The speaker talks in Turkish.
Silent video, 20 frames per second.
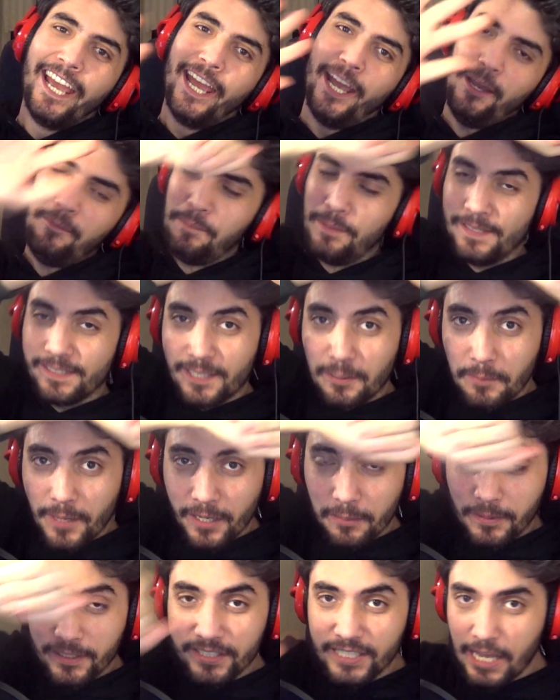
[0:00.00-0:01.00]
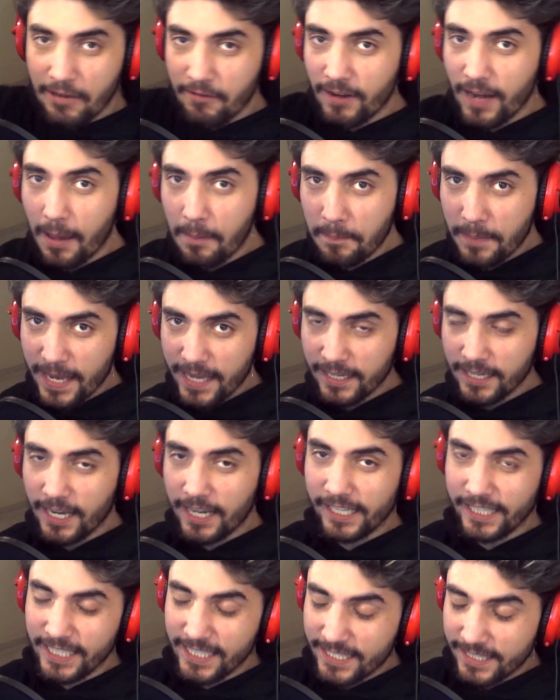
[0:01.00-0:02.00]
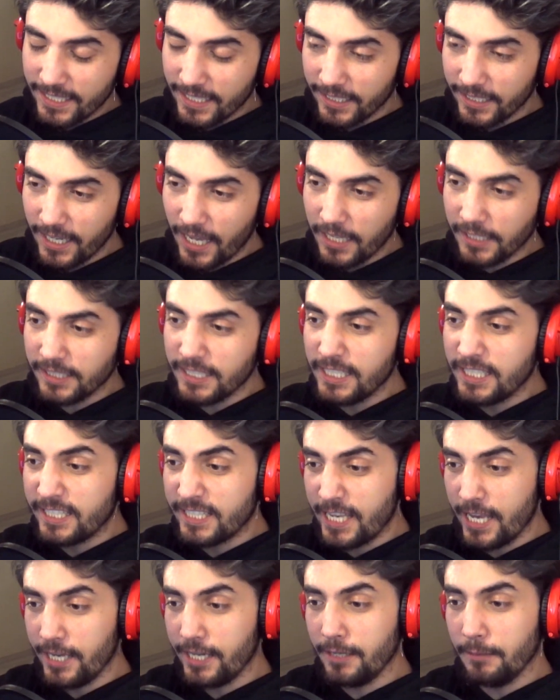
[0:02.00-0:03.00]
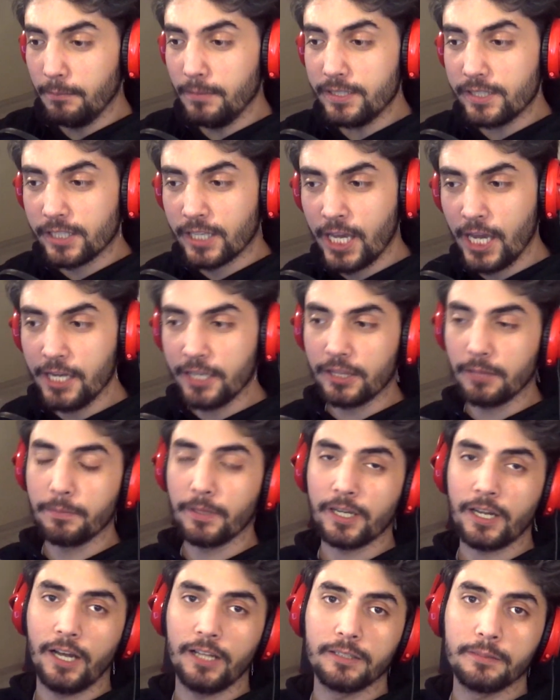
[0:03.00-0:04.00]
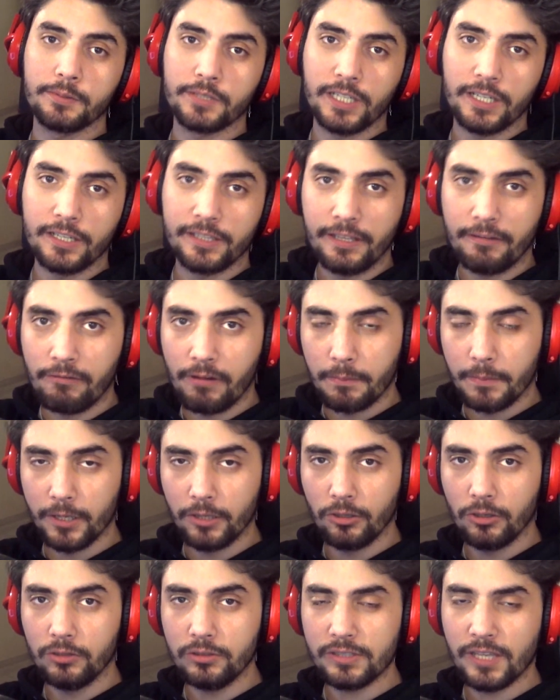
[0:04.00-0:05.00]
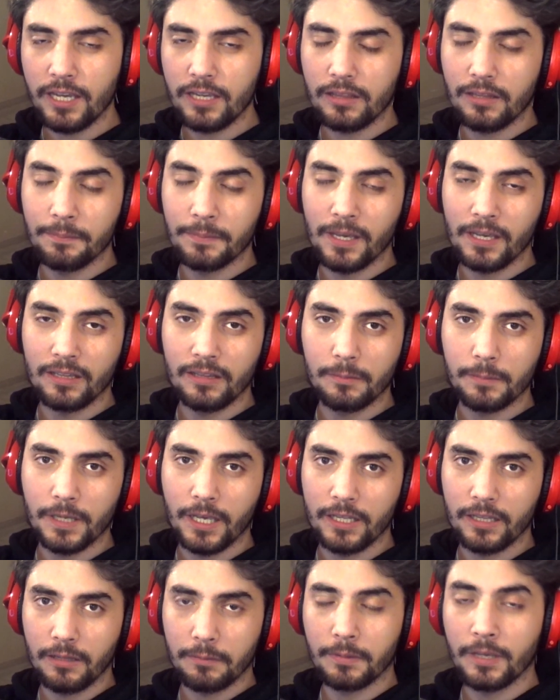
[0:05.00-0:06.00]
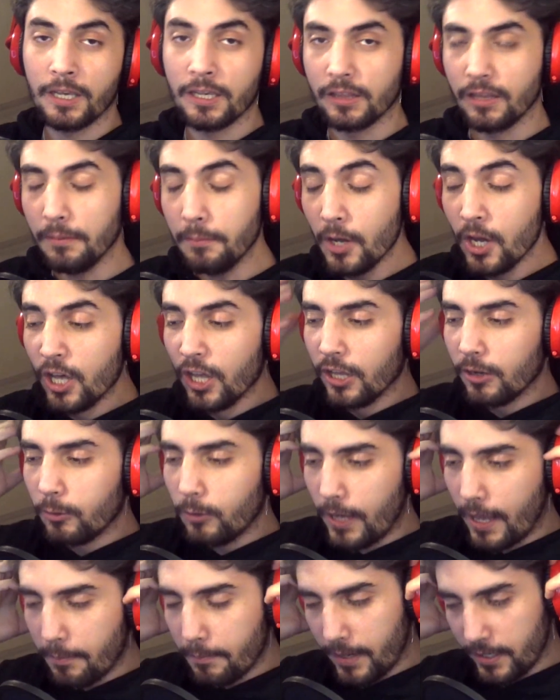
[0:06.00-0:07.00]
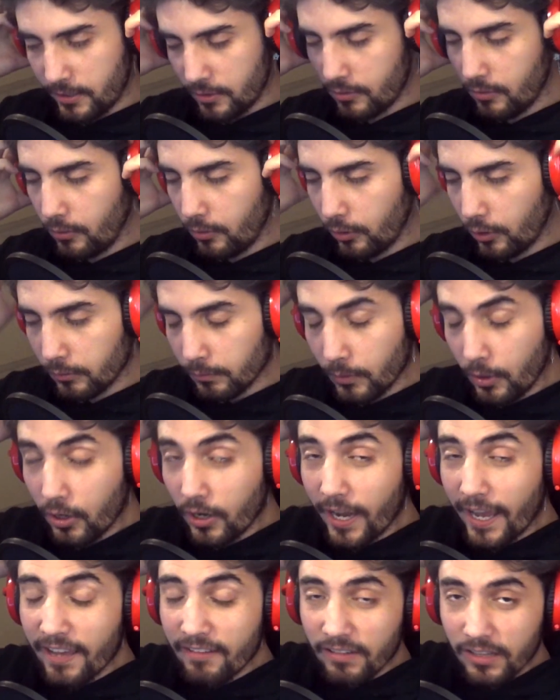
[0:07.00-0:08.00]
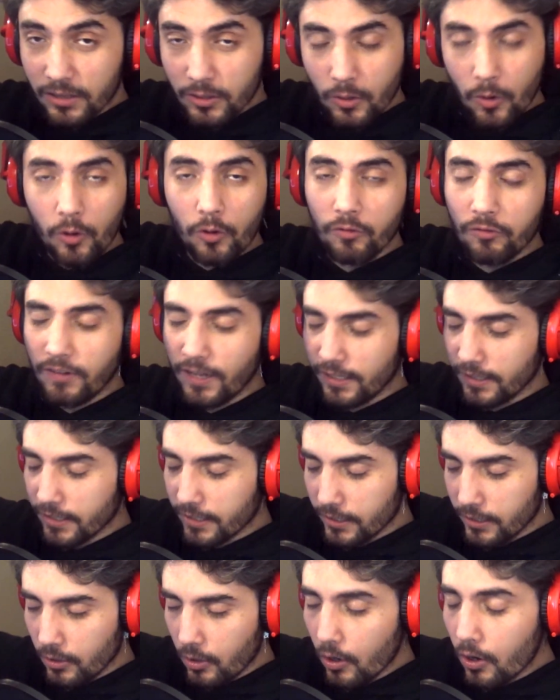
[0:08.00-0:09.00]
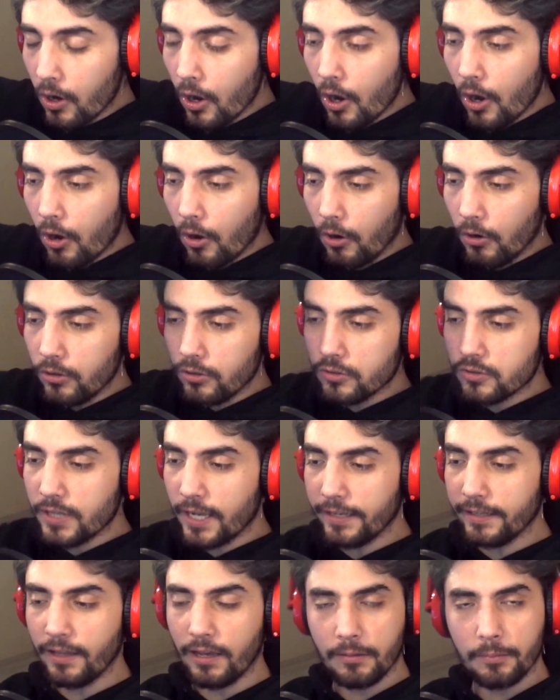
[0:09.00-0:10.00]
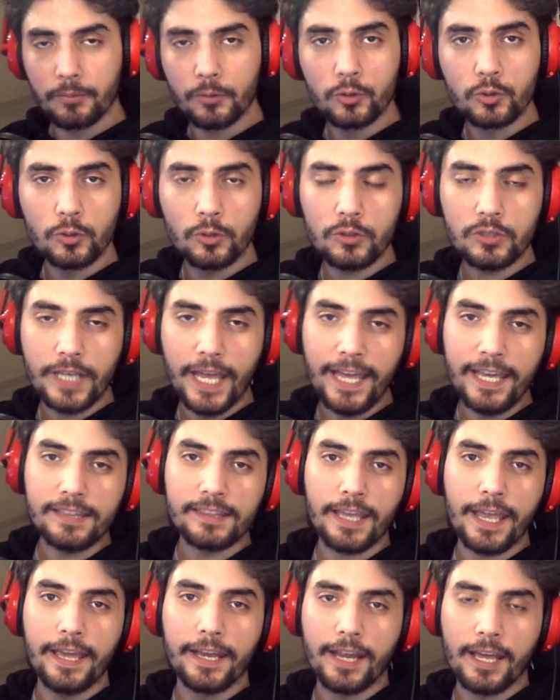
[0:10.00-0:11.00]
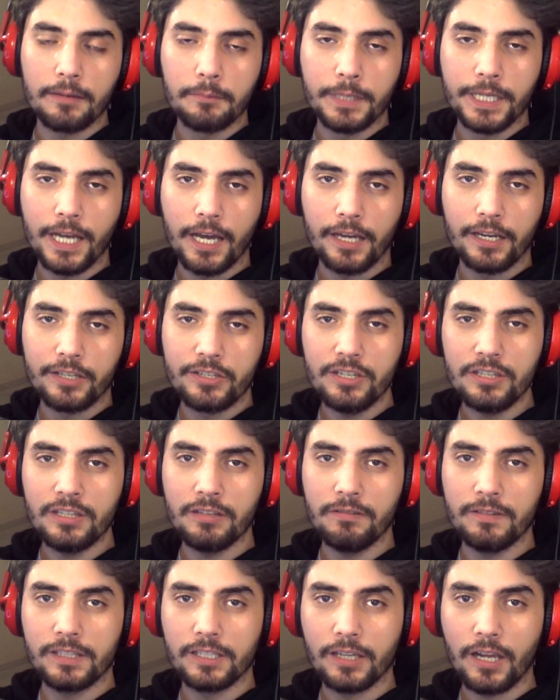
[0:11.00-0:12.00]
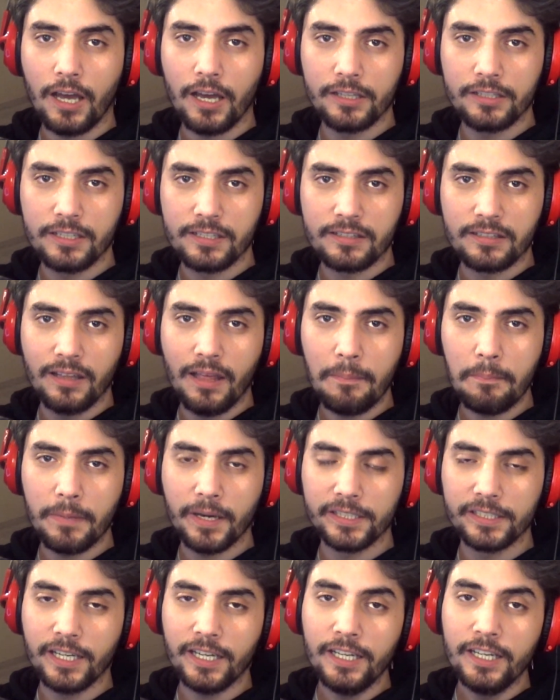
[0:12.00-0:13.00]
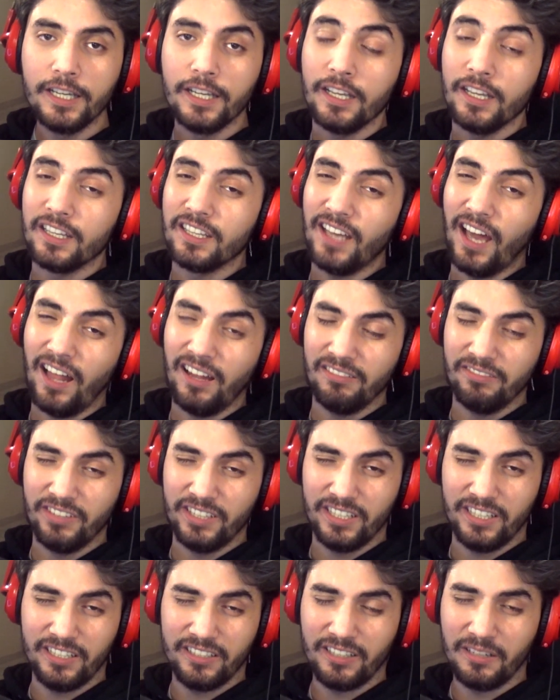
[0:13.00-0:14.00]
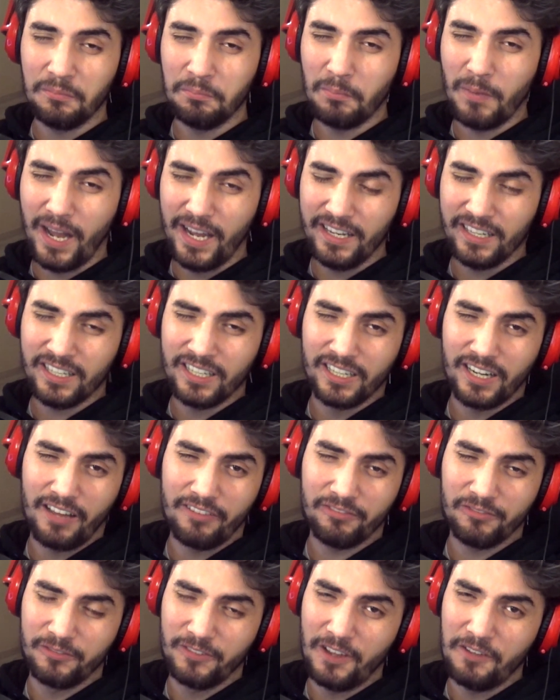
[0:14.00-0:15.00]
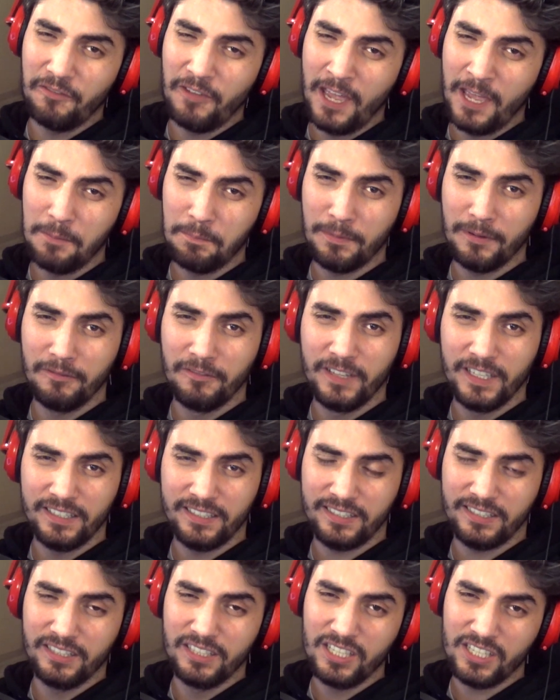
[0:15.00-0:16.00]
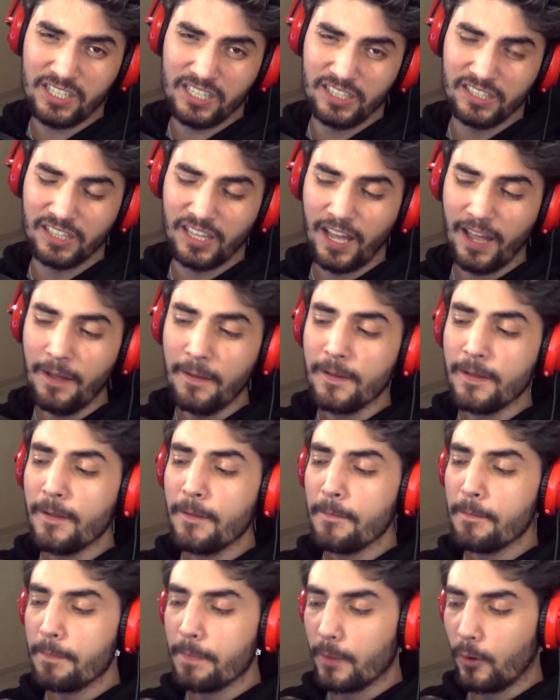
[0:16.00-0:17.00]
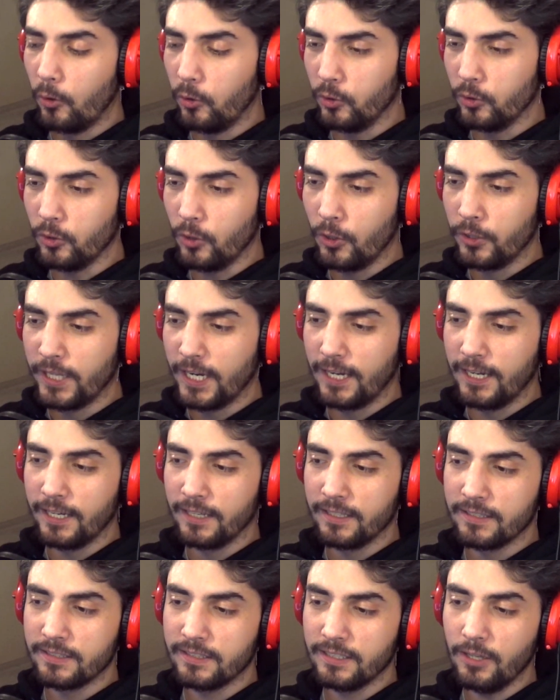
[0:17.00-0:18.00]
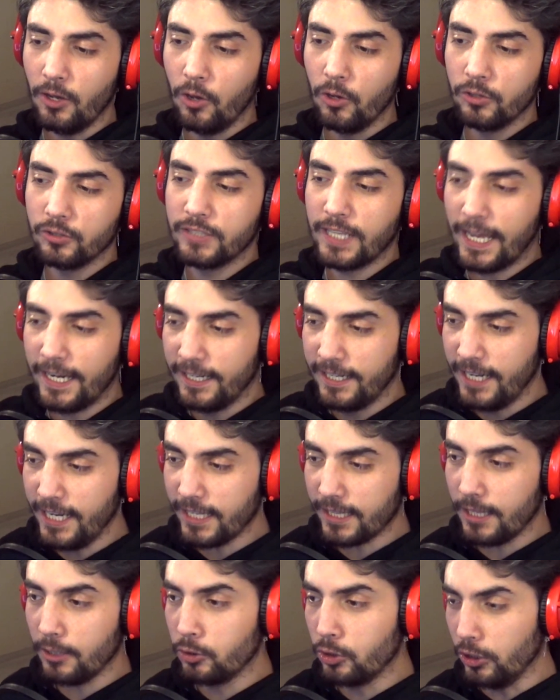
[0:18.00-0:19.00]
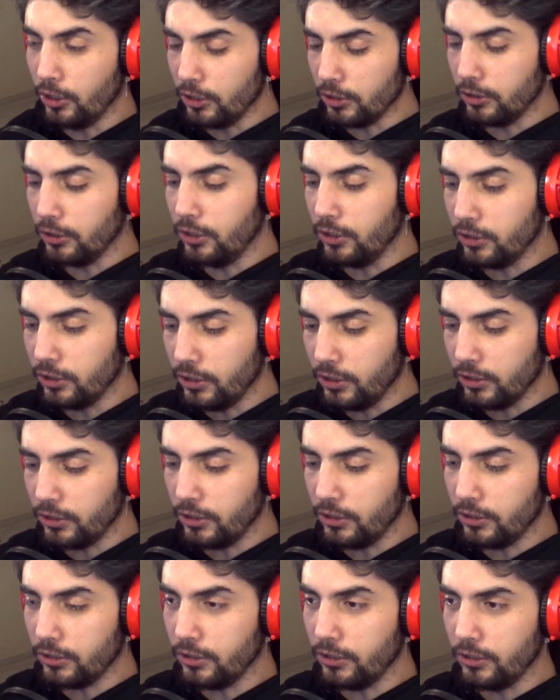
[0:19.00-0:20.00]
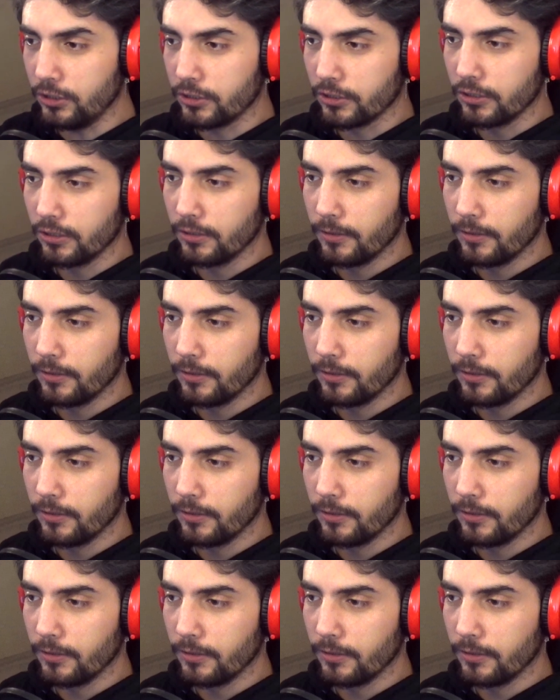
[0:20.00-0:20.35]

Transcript: Hepinize merhaba. Sevilen, beğenilen, izlenilen serimiz Kingdom'da kaldığımız yerden devam ediyoruz. Kingdom, Kingdom, Kingdom, Kingdom. Ulan başka oyun mu yok? Evet yok. Vallahi yok. O yüzden ne yapıyorsunuz? Et Eren Minareci Twitter adresinden bana yalvarırım Minecraft ve Happy Wheels dışında oyun önerilerinizi özellikle dur dur dur dur dur.